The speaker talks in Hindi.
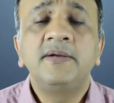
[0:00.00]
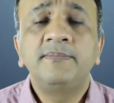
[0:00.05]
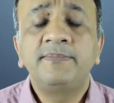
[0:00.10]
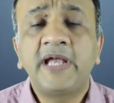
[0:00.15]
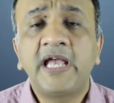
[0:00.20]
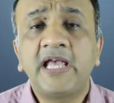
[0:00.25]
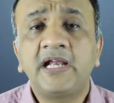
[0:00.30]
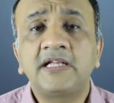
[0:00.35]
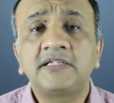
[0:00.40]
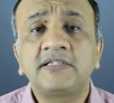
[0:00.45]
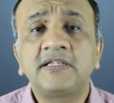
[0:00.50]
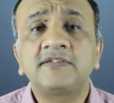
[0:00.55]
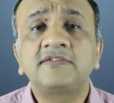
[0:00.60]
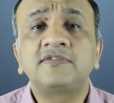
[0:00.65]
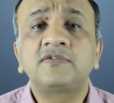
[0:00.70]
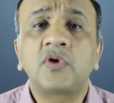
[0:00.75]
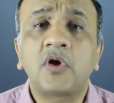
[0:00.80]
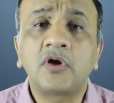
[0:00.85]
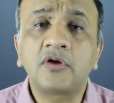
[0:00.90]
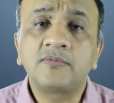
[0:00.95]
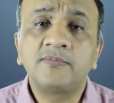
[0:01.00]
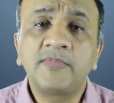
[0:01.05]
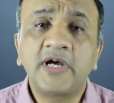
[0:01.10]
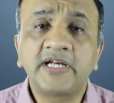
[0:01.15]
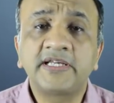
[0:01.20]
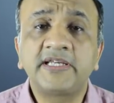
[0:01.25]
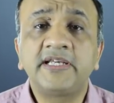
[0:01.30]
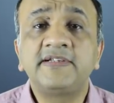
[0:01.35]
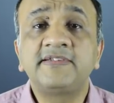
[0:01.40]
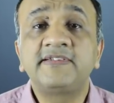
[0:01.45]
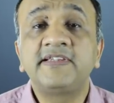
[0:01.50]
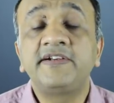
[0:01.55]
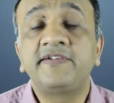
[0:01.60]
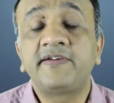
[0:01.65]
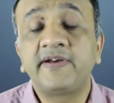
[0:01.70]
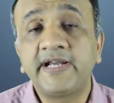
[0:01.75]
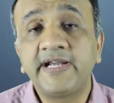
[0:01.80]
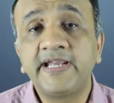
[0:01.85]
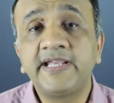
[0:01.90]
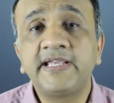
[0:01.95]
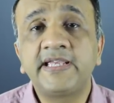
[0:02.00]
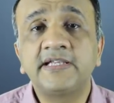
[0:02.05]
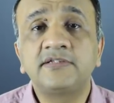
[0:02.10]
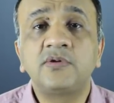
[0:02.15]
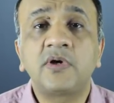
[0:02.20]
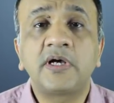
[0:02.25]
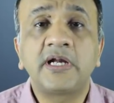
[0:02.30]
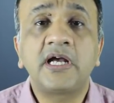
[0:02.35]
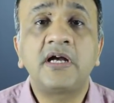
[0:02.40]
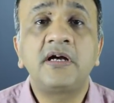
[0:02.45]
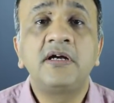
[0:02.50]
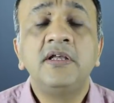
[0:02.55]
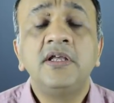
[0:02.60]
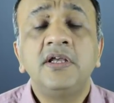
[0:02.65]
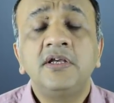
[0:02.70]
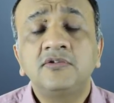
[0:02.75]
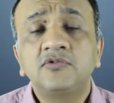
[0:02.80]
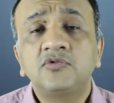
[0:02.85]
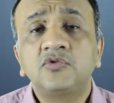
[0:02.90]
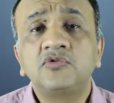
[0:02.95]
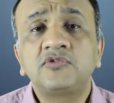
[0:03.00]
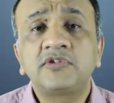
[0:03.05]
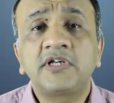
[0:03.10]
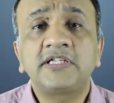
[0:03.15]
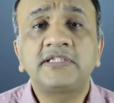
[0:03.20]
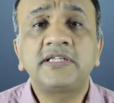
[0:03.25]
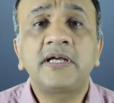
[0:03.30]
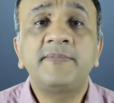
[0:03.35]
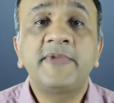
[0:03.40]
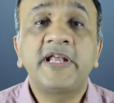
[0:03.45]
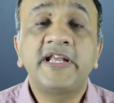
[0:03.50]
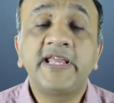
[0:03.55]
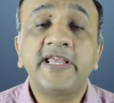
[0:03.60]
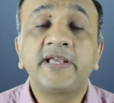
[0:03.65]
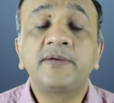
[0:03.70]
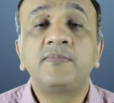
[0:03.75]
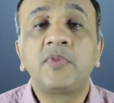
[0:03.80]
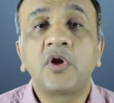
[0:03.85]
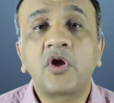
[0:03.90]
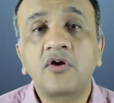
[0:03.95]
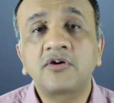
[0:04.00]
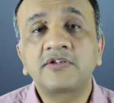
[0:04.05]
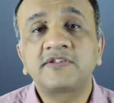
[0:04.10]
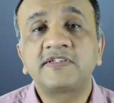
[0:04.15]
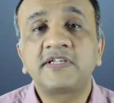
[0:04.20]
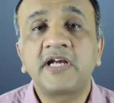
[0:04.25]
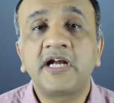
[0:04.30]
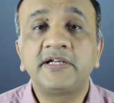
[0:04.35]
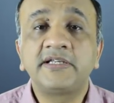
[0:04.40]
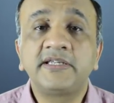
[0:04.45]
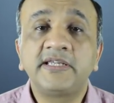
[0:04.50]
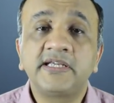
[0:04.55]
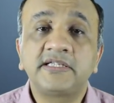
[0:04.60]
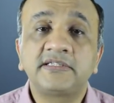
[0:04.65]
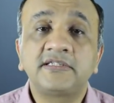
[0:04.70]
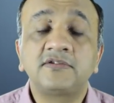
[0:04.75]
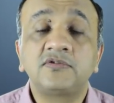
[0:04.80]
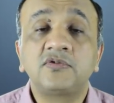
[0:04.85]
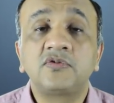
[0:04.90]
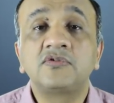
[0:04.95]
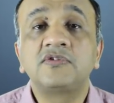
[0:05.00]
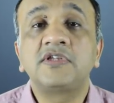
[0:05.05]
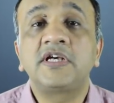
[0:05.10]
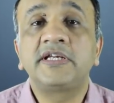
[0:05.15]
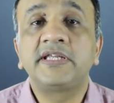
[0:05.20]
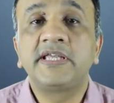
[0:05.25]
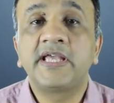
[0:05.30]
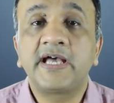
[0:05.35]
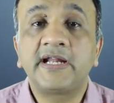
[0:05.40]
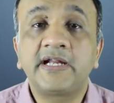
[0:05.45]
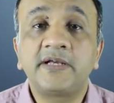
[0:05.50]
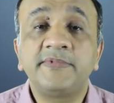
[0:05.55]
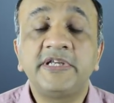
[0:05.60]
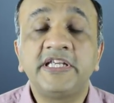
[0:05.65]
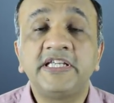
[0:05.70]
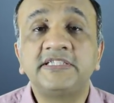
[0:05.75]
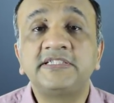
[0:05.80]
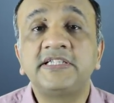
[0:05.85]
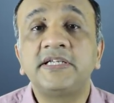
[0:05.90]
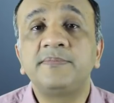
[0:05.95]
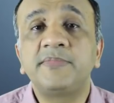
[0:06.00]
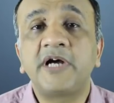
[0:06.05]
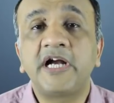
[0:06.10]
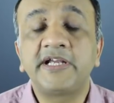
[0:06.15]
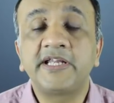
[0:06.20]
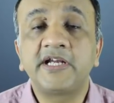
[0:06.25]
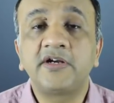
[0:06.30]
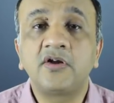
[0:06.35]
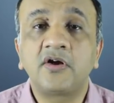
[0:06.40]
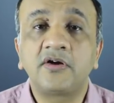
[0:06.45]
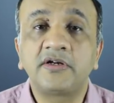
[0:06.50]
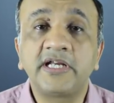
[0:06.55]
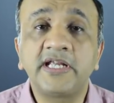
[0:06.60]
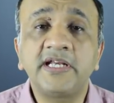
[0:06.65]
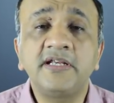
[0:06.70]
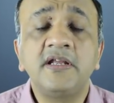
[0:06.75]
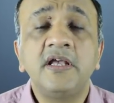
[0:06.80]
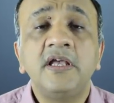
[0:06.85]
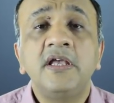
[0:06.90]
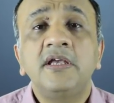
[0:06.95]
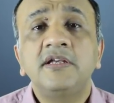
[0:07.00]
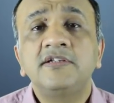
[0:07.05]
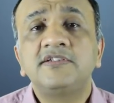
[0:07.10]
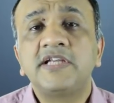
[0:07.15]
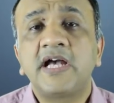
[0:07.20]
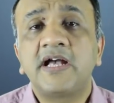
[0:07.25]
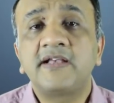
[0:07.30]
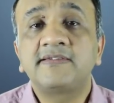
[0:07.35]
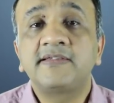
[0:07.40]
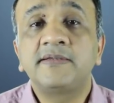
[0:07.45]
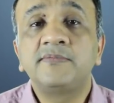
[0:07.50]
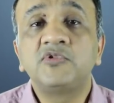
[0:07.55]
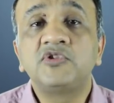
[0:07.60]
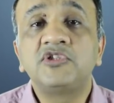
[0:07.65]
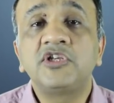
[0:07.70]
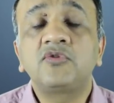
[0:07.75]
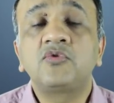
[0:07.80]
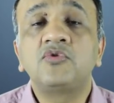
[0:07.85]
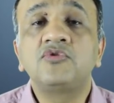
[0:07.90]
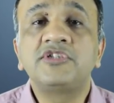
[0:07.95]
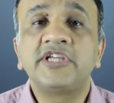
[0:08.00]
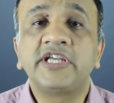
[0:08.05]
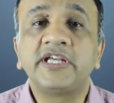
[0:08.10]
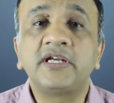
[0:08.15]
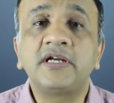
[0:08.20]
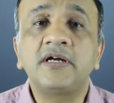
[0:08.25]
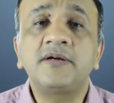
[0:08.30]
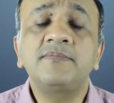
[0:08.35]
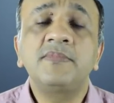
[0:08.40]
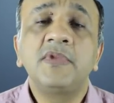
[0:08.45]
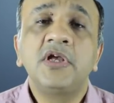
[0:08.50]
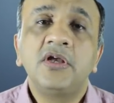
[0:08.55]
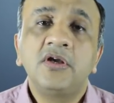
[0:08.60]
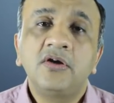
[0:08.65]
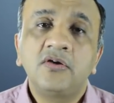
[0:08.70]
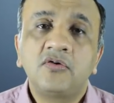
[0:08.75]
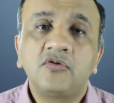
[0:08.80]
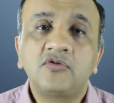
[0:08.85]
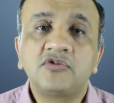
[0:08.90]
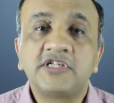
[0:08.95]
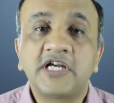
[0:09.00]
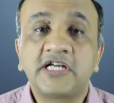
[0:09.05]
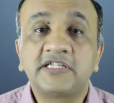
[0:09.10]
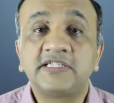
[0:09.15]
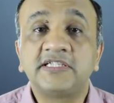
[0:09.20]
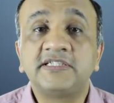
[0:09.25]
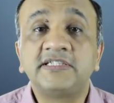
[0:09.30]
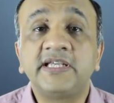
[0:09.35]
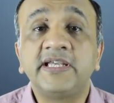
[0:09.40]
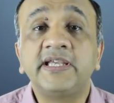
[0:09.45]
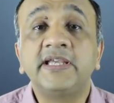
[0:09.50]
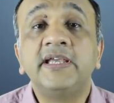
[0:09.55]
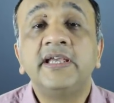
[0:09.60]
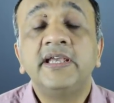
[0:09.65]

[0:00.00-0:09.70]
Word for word: पहला था स्टॉक मार्केट से ट्रेडिंग के द्वारा दूसरा था मैंने एक ब्लॉग ब्लॉग स्टार्ट किया था 2011 में नितिन भाटिया डॉट इन जहाँ से मुझे कुछ इनकम हो जाती थी